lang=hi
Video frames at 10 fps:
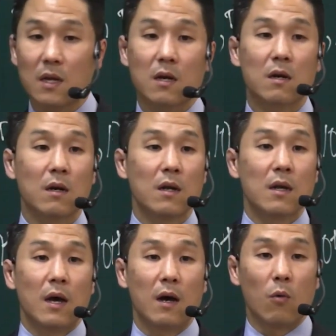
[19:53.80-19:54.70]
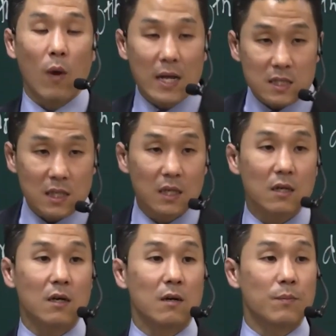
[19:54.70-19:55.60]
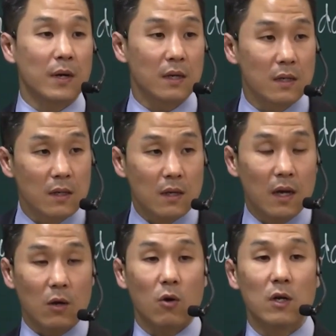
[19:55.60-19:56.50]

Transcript: जिसे वह अपने लिए और लोगों के